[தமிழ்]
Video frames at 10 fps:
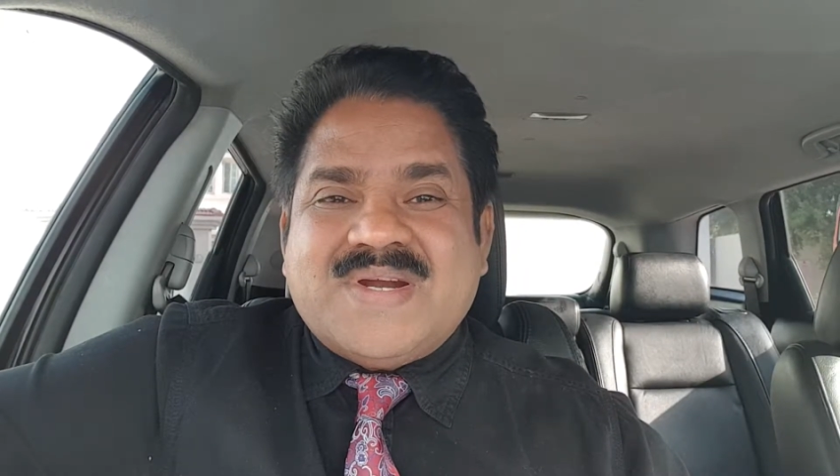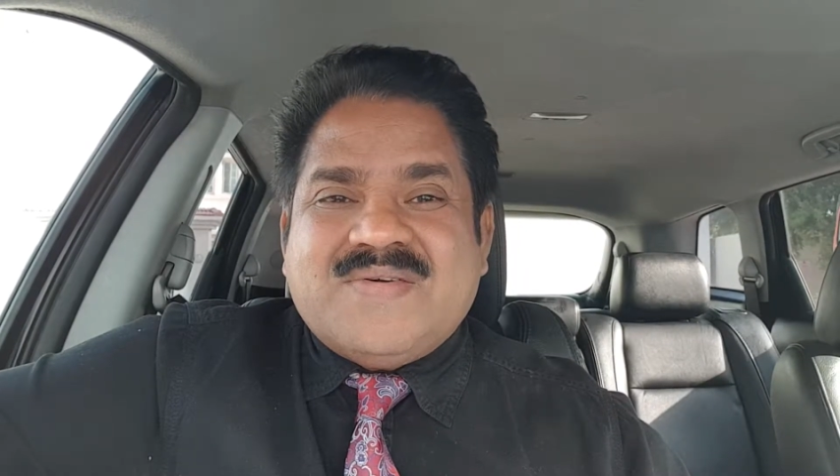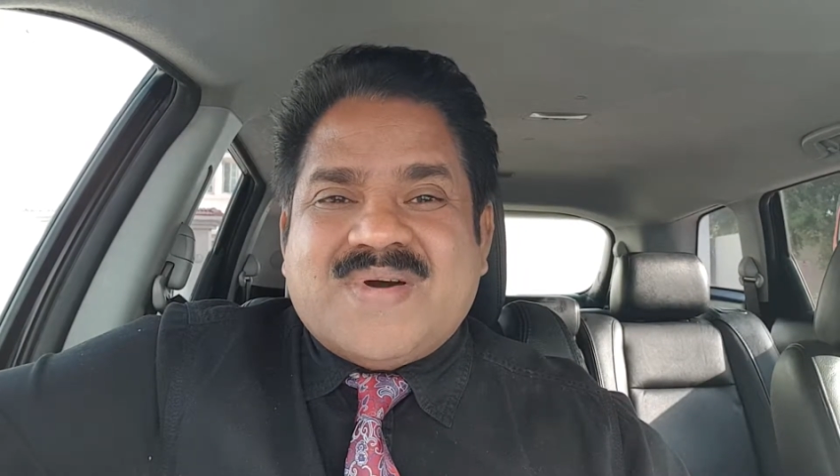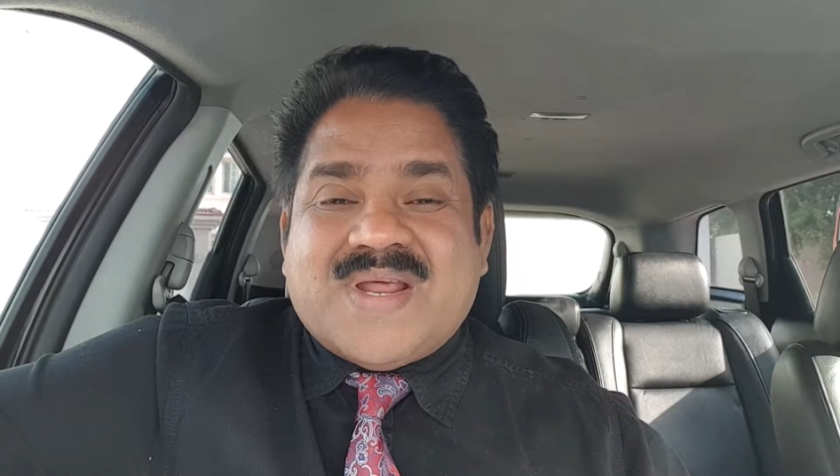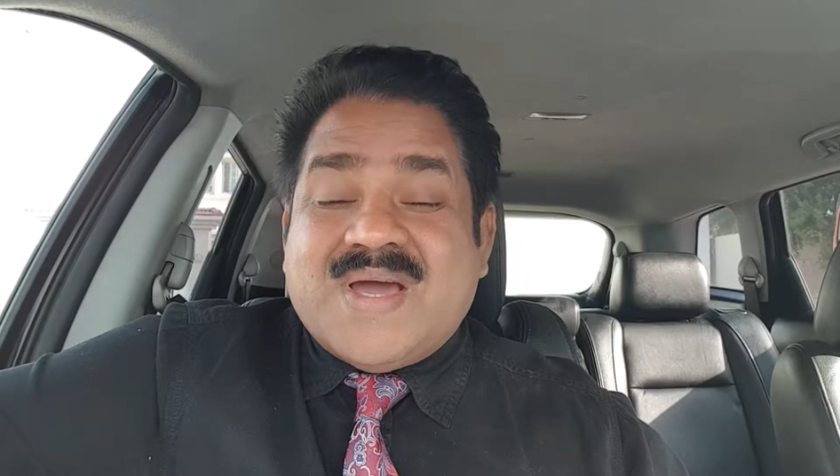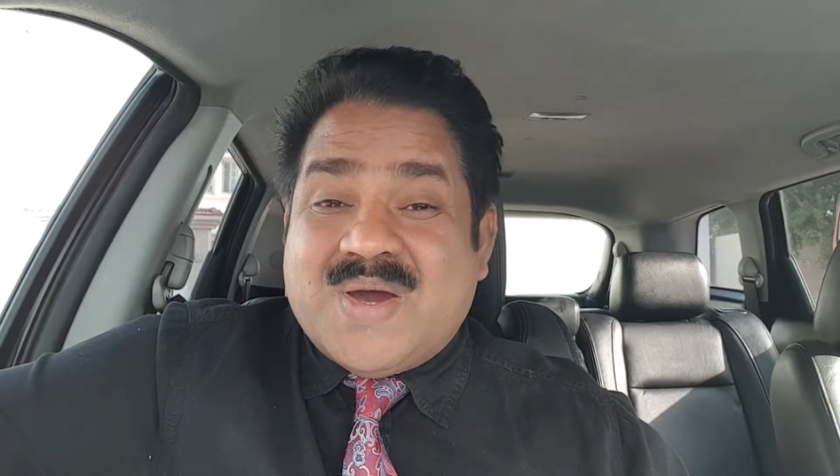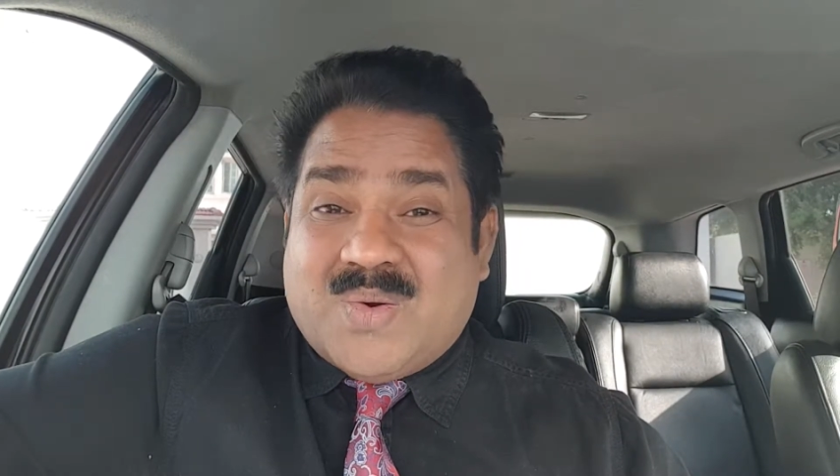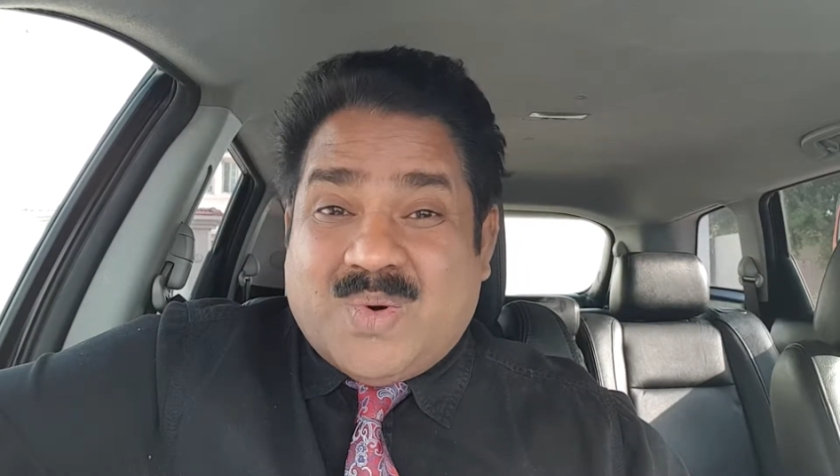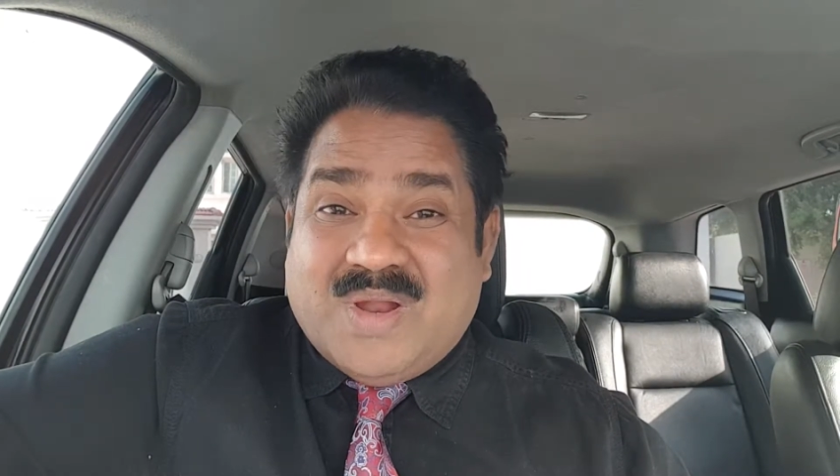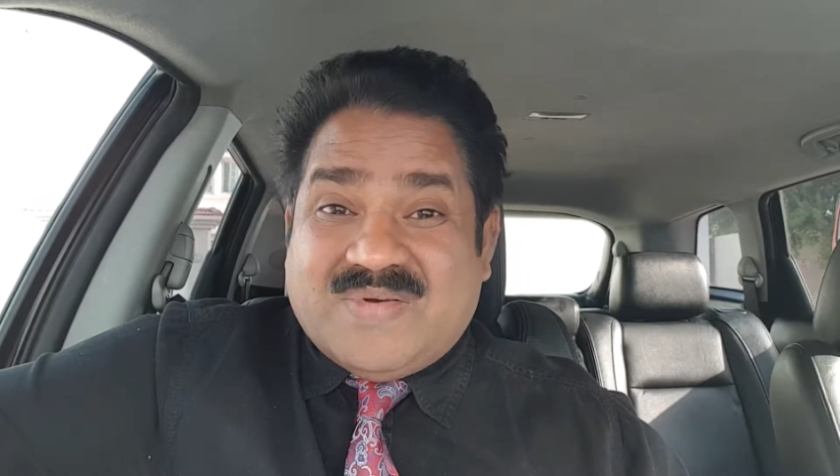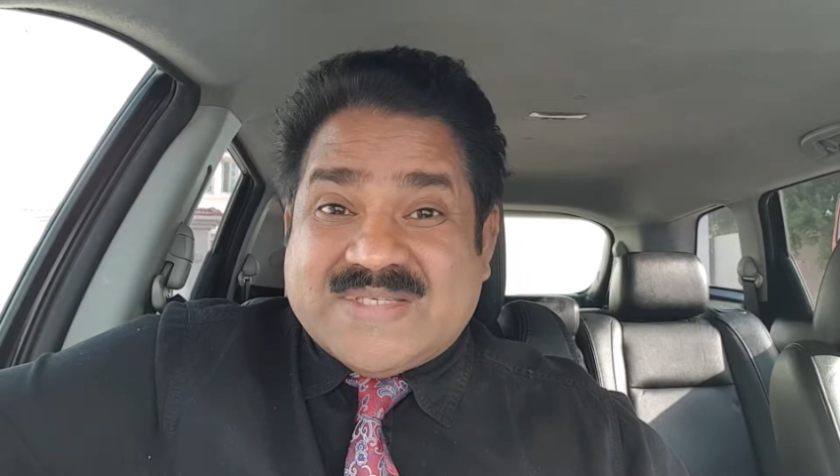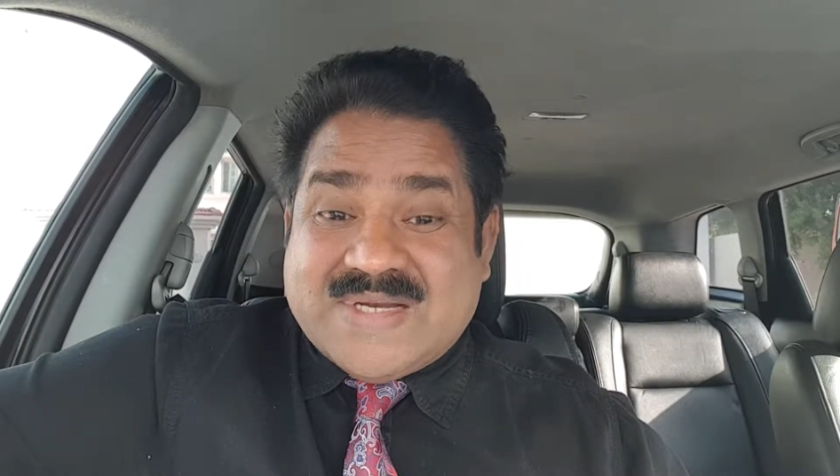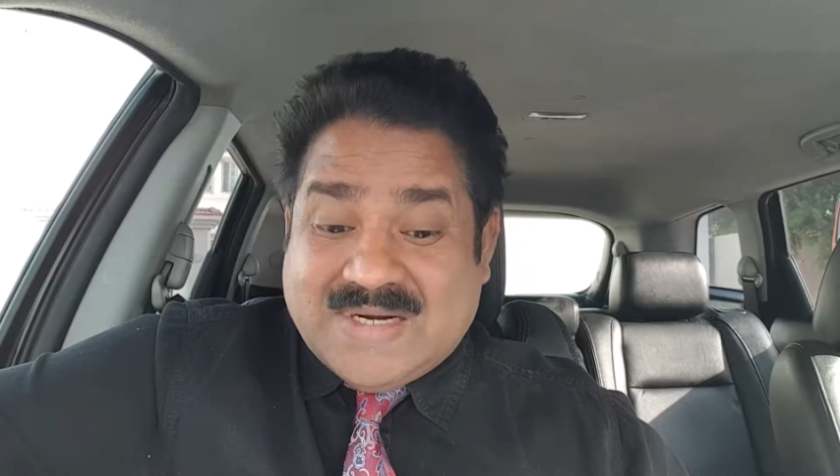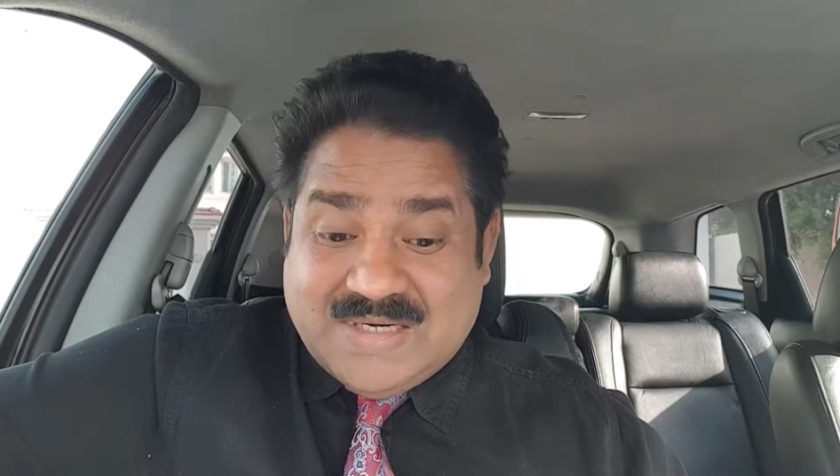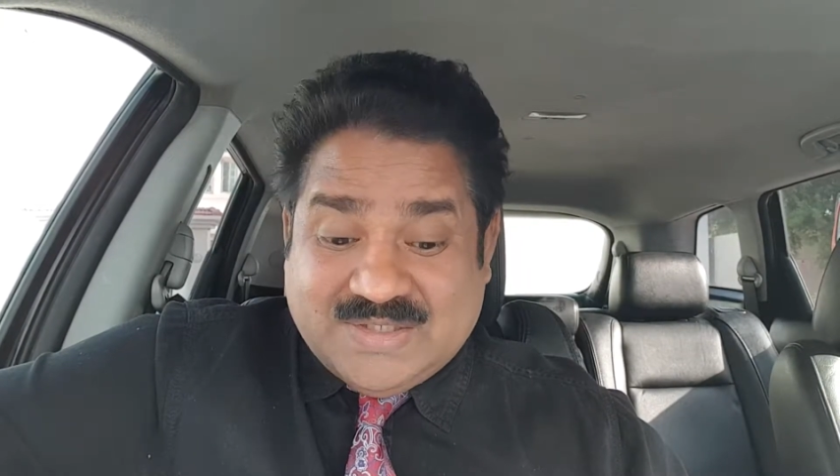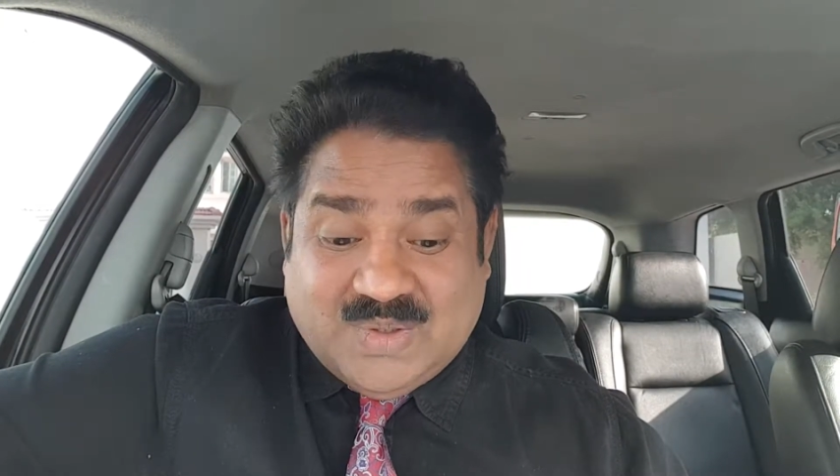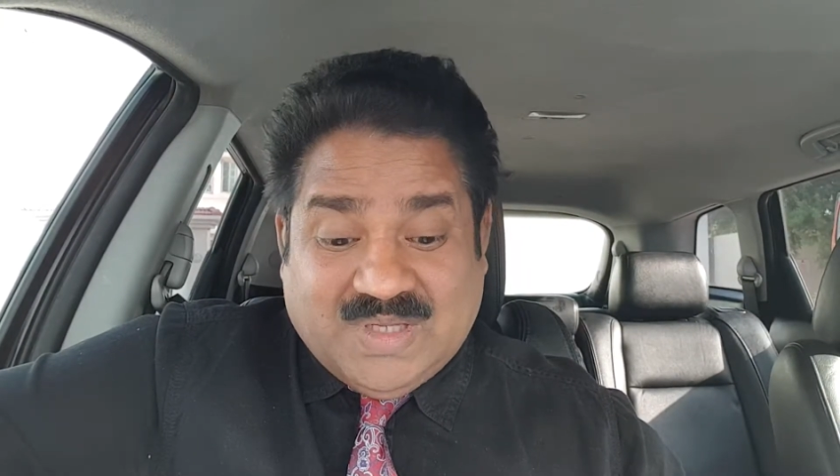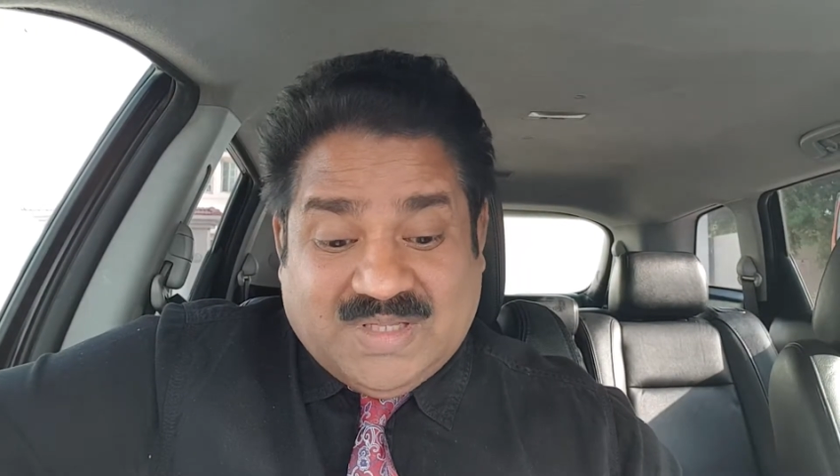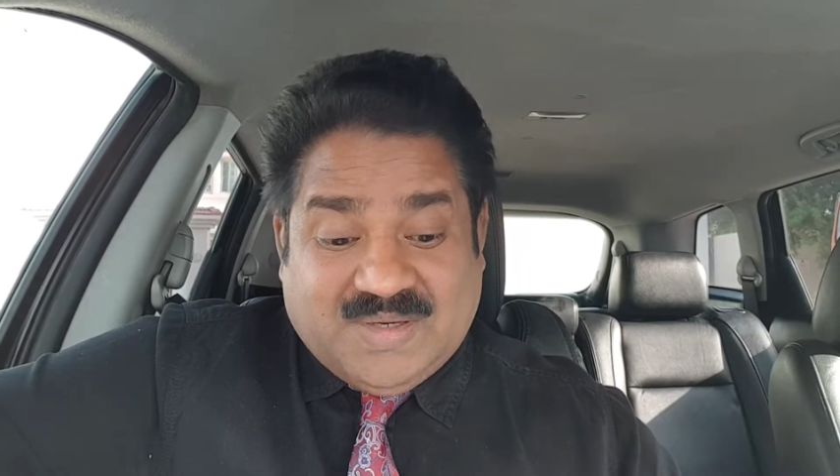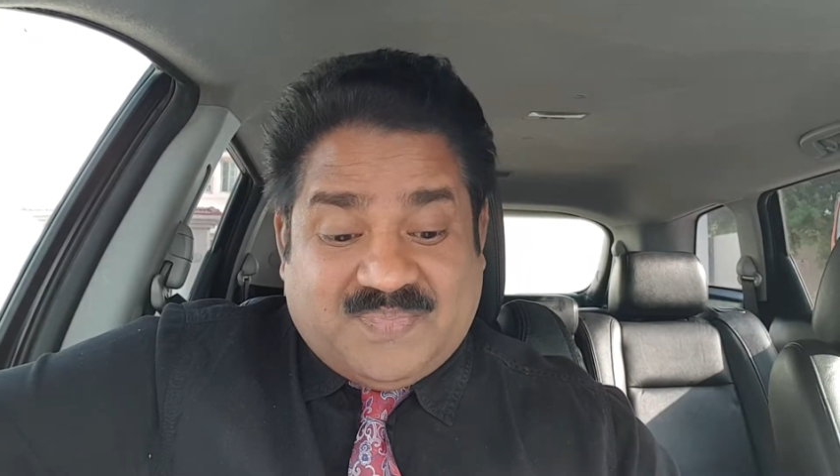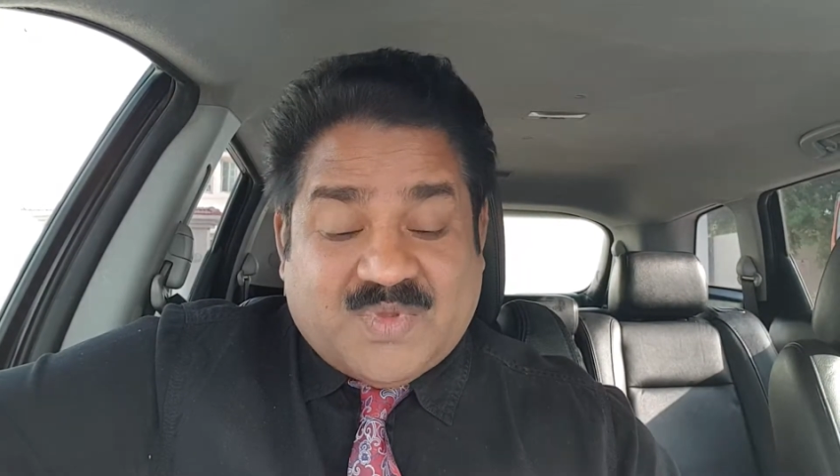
எட்டு வரை உள்ள வசனங்கள் சொல்லுது